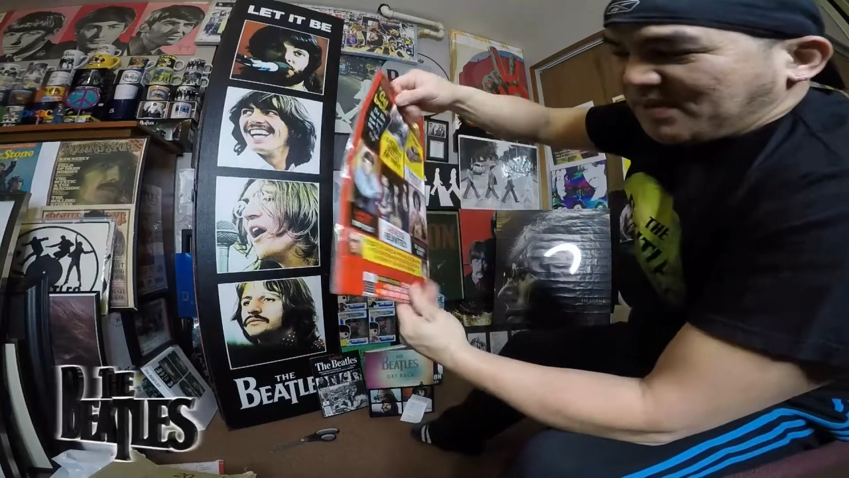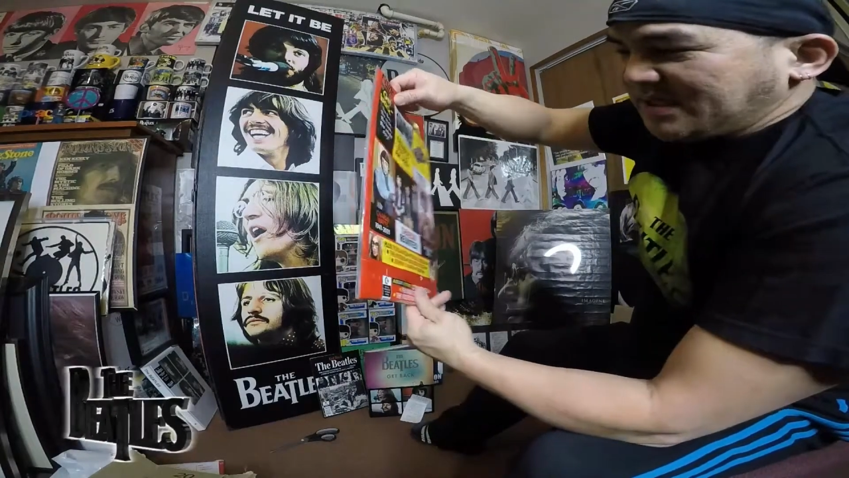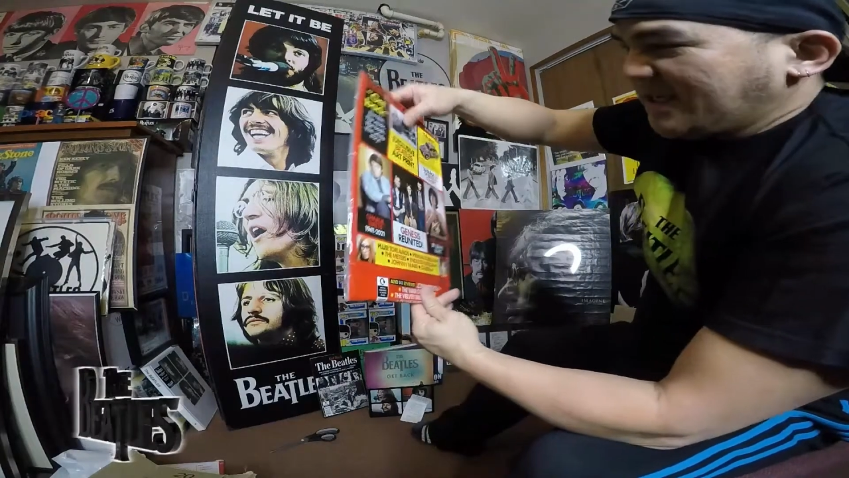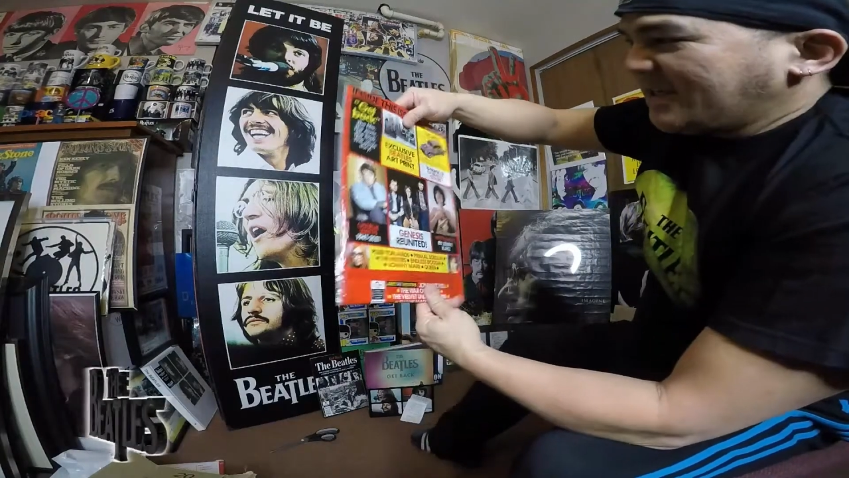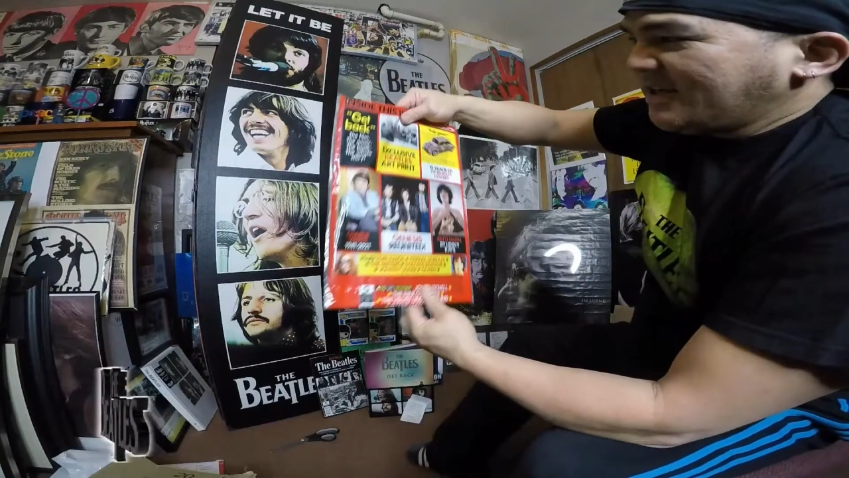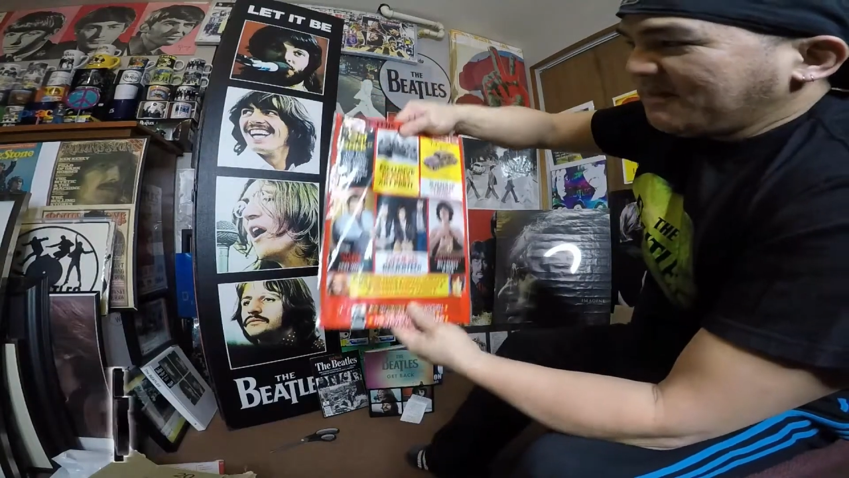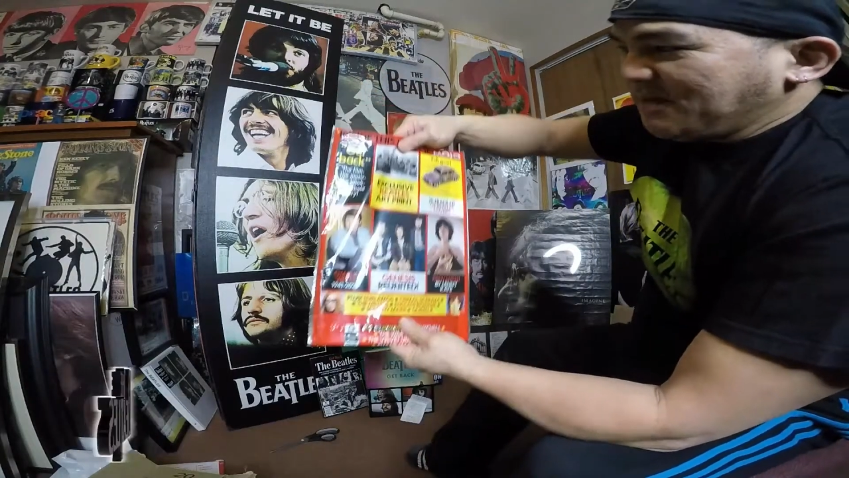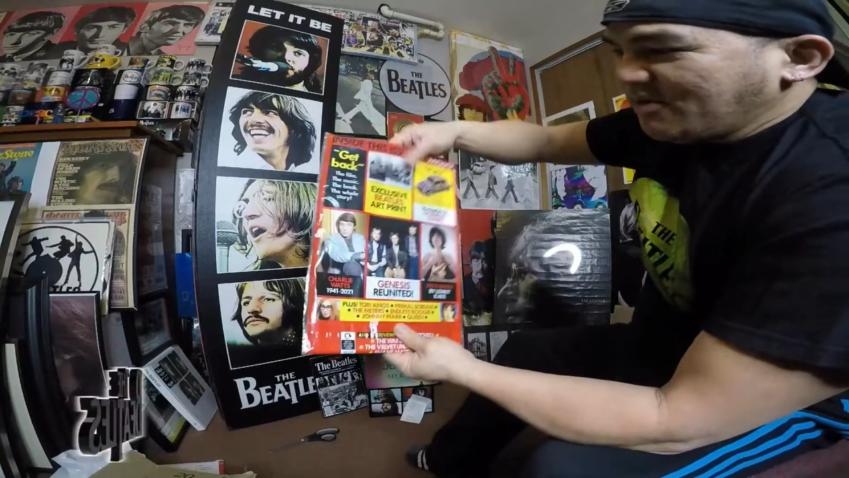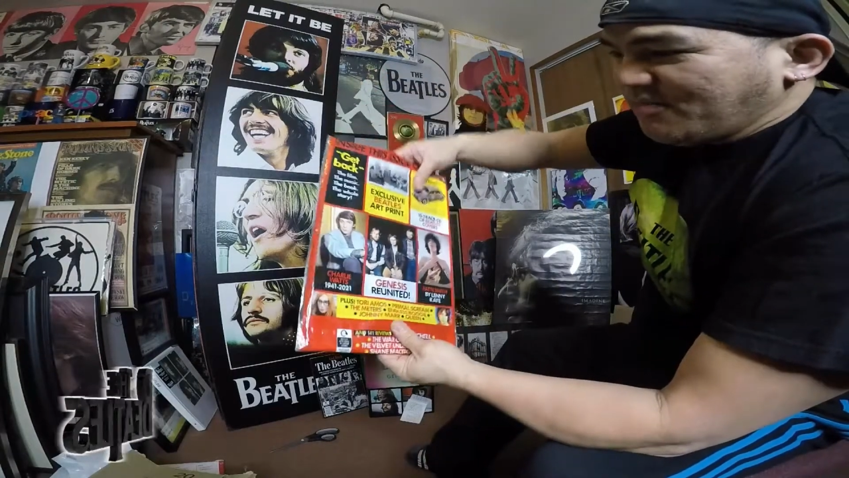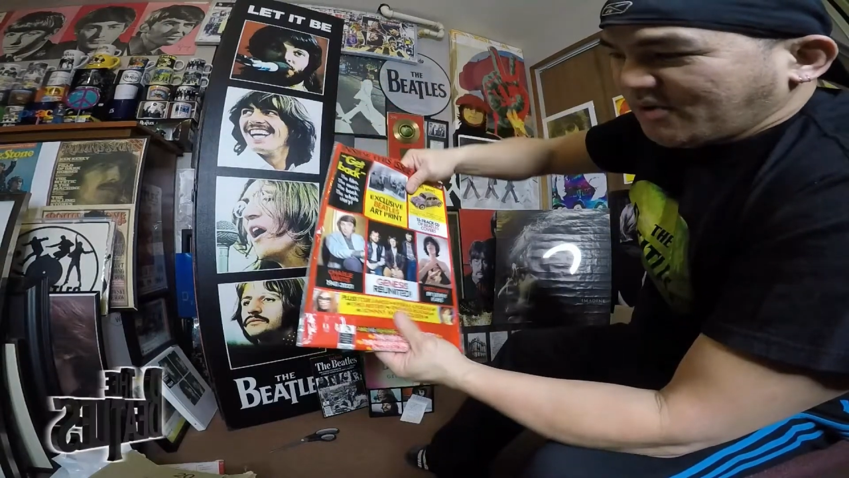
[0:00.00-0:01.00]
pa siya eh,
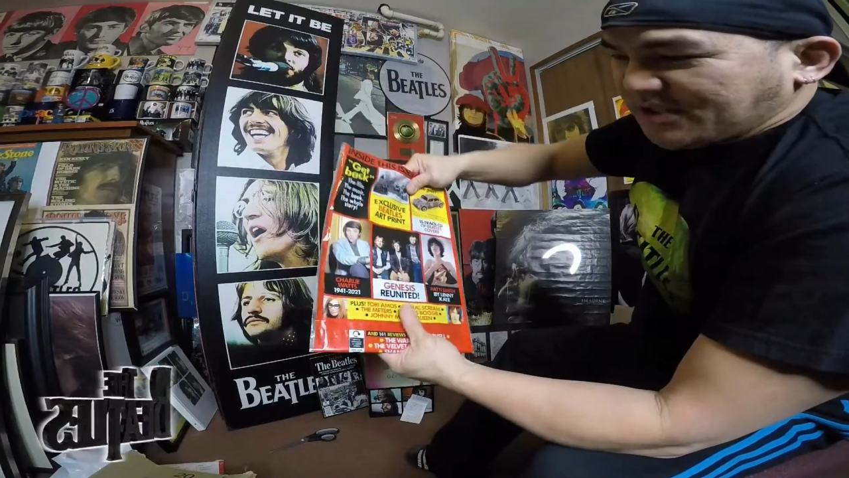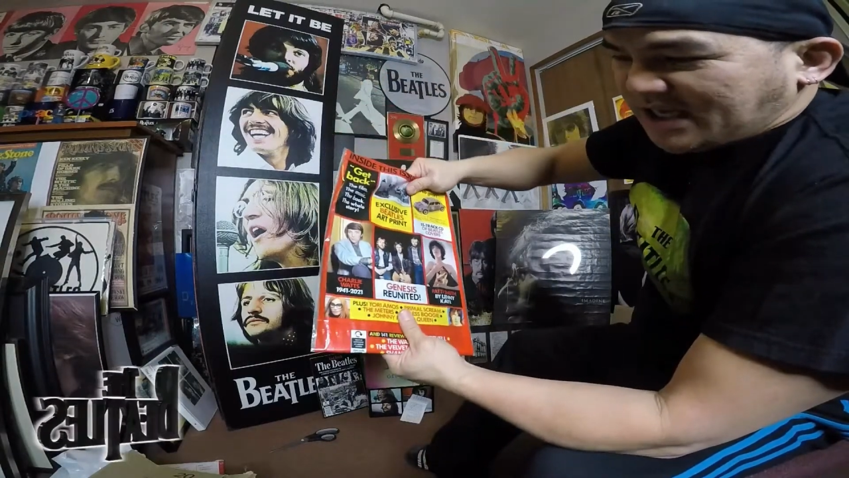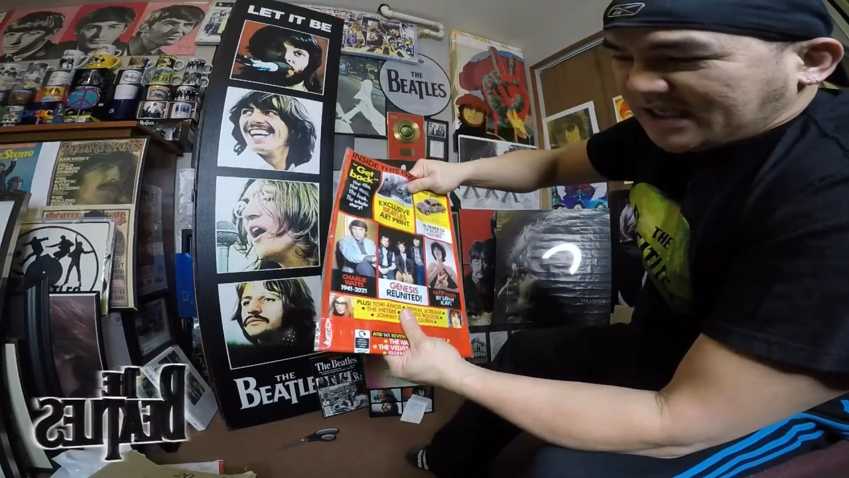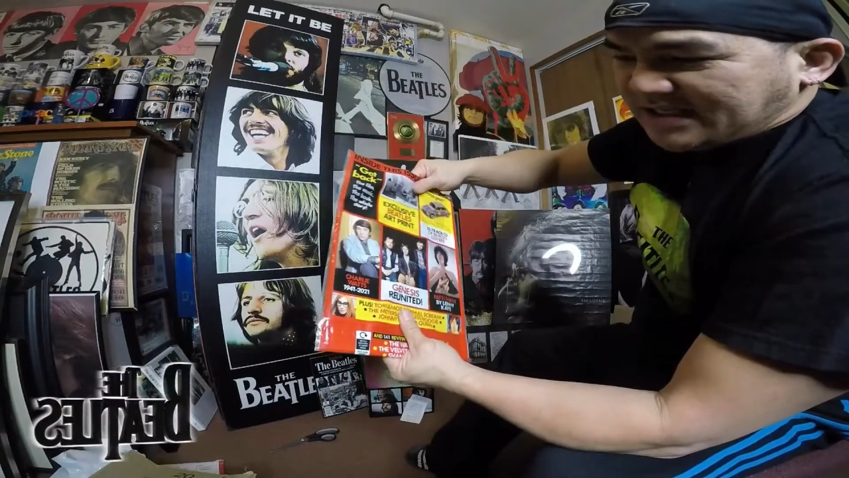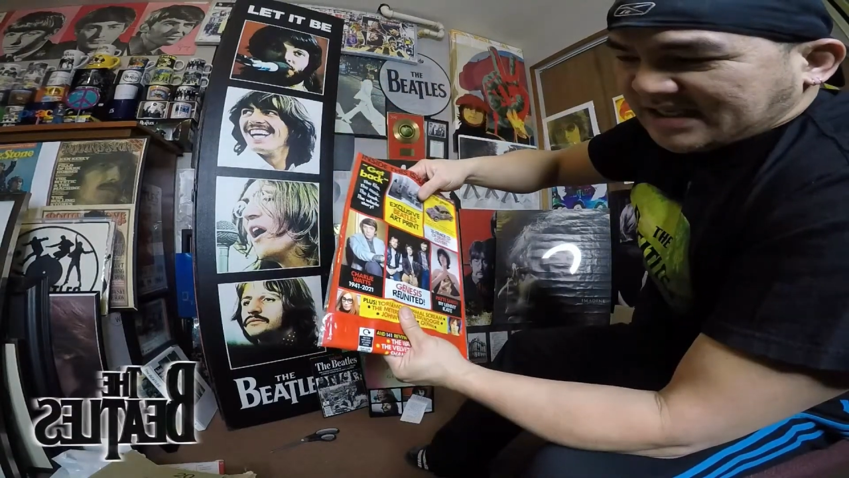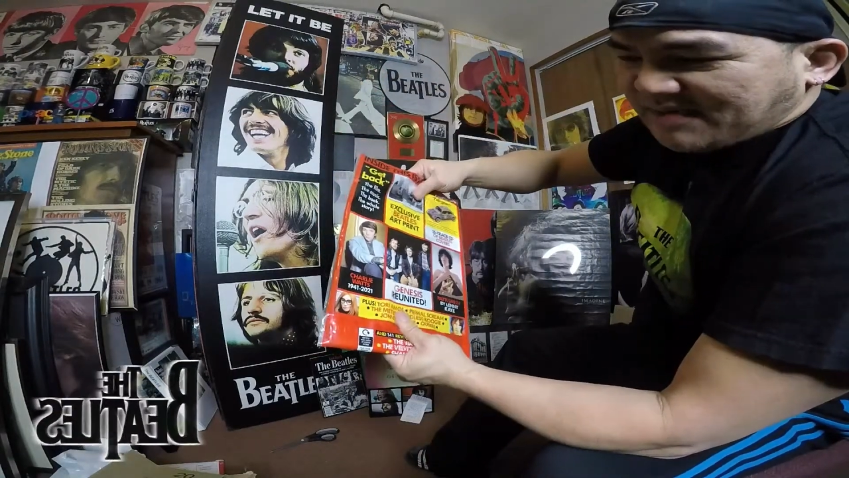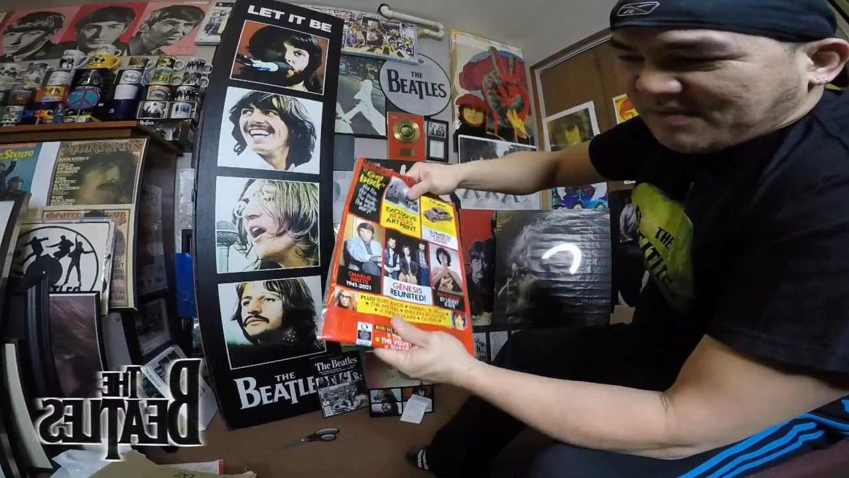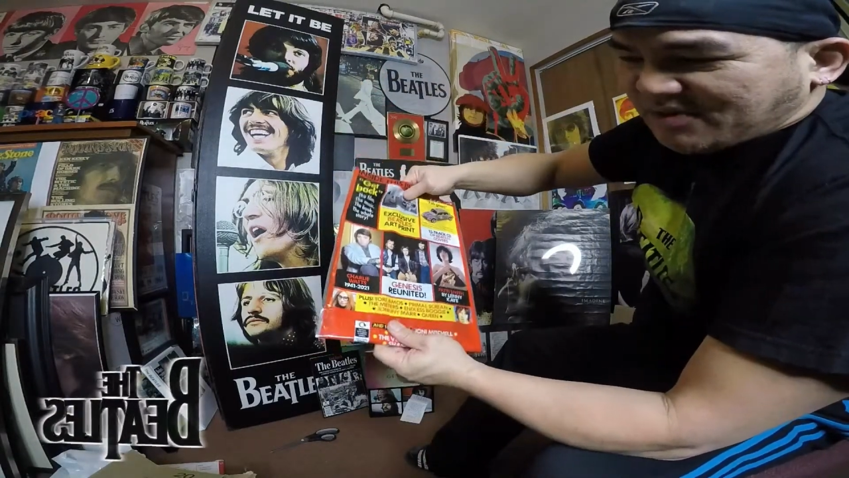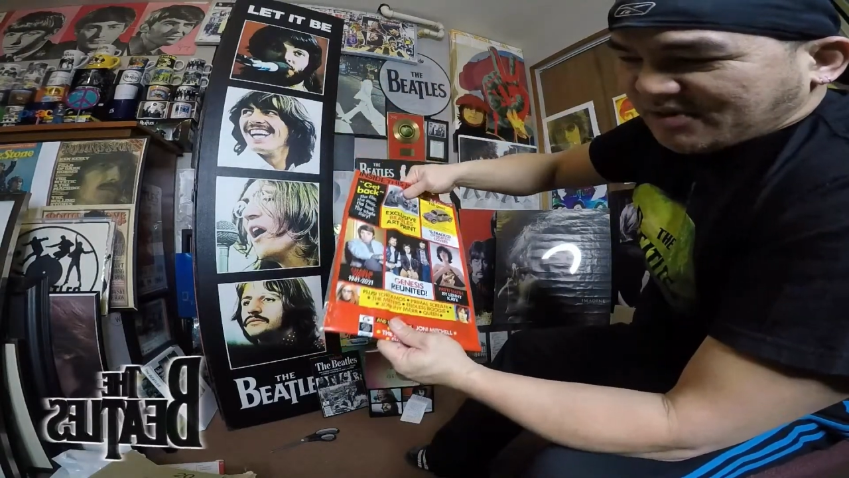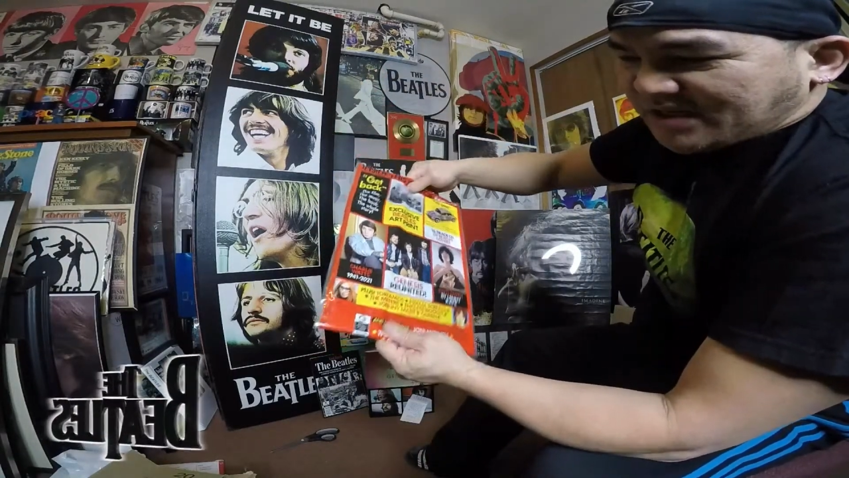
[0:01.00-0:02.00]
binubuksan, sabi
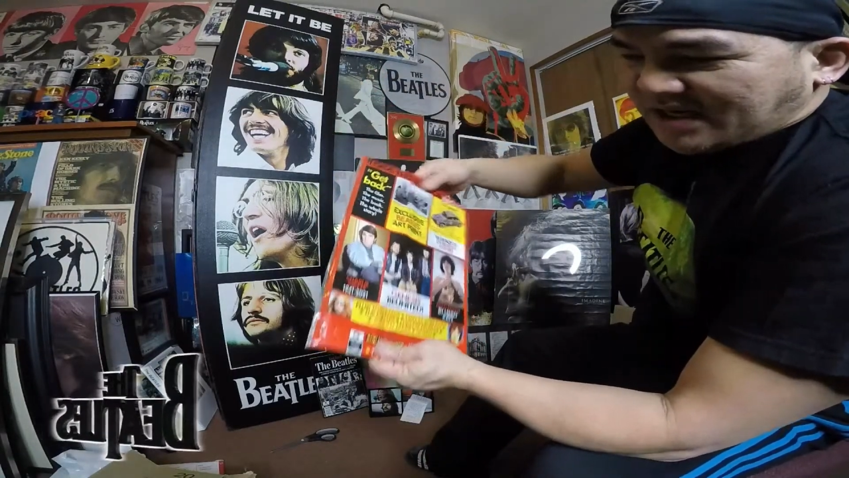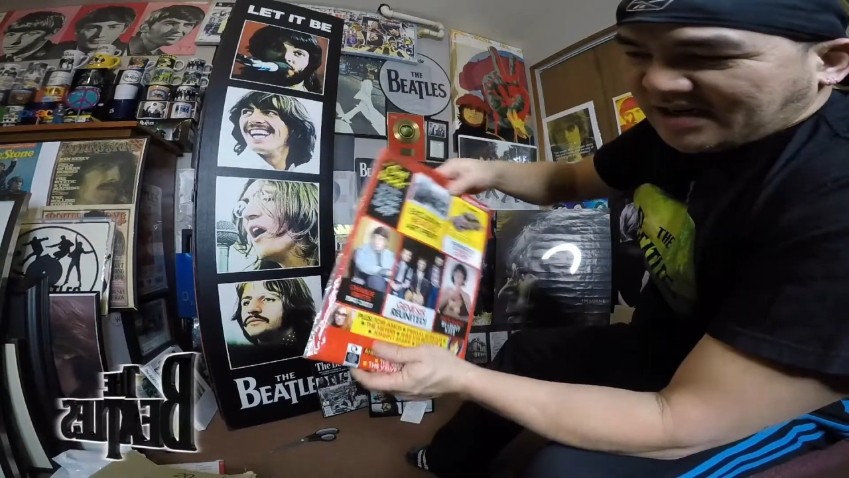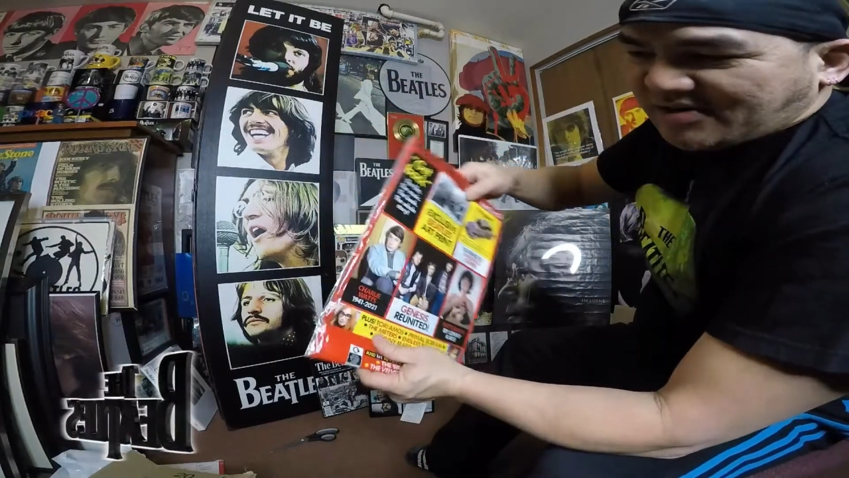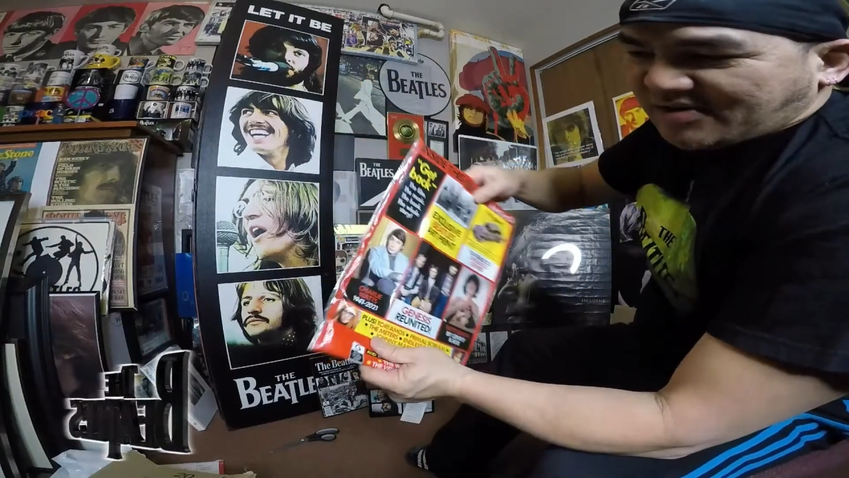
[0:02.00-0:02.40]
ko sa anak